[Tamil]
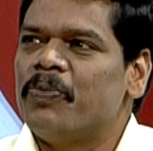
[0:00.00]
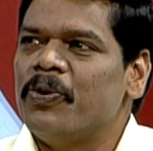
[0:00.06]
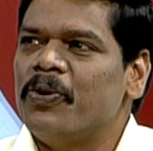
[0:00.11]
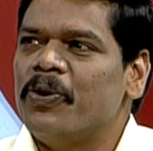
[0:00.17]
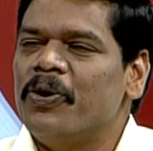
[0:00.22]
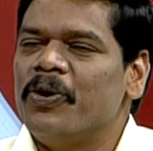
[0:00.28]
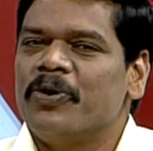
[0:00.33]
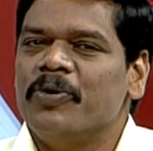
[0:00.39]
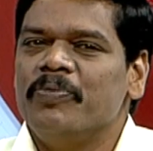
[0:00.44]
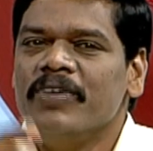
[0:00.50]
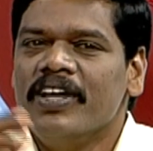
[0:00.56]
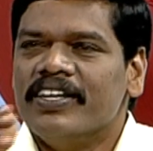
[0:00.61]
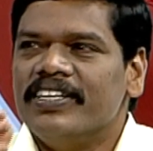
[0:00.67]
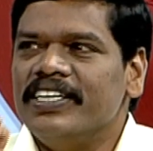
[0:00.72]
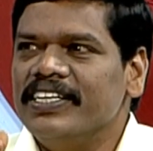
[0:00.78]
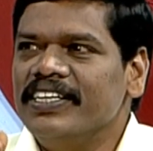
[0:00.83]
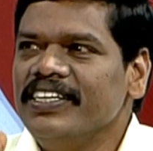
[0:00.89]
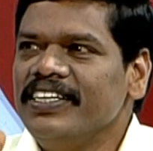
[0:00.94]
போகும்
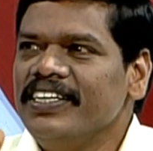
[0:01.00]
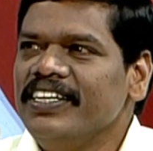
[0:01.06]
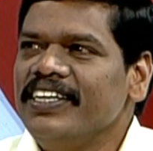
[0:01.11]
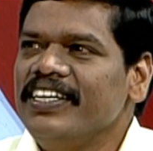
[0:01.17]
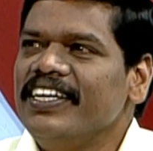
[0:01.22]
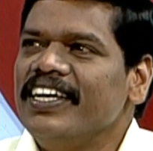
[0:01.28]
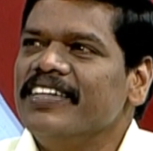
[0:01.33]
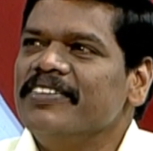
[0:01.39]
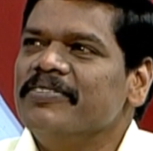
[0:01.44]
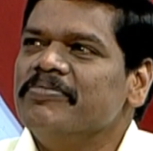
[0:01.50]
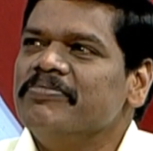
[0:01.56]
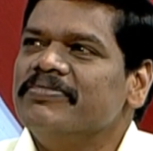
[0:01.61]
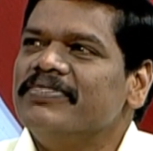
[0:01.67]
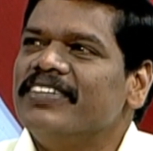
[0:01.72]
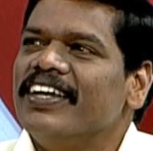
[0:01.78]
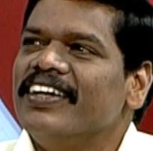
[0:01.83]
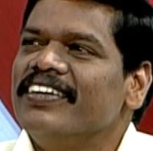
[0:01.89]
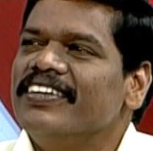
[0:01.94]
நீ
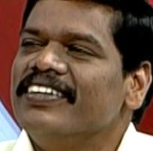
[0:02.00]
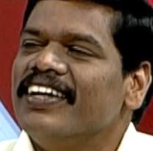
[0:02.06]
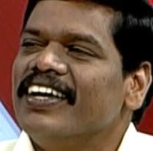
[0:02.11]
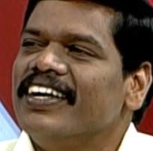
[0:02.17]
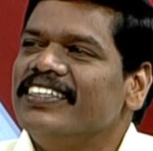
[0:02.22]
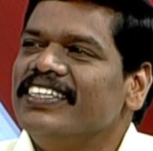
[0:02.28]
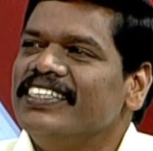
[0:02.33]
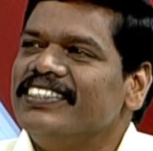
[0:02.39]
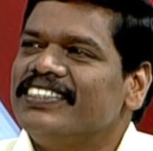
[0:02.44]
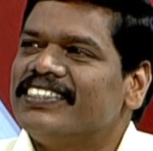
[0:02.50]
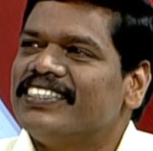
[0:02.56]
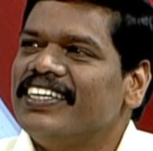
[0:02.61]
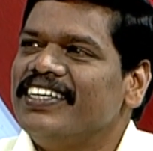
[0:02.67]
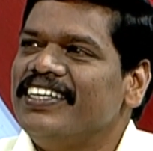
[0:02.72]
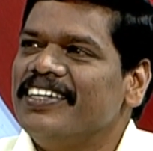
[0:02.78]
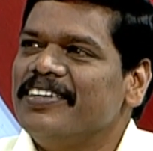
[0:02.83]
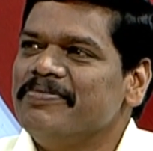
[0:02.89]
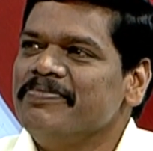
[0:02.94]
எந்த
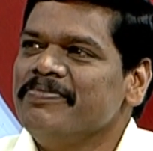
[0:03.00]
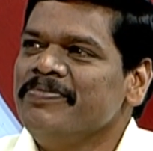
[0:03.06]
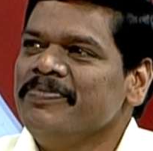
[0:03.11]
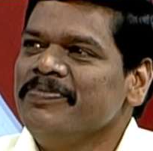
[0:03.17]
அதிசயம்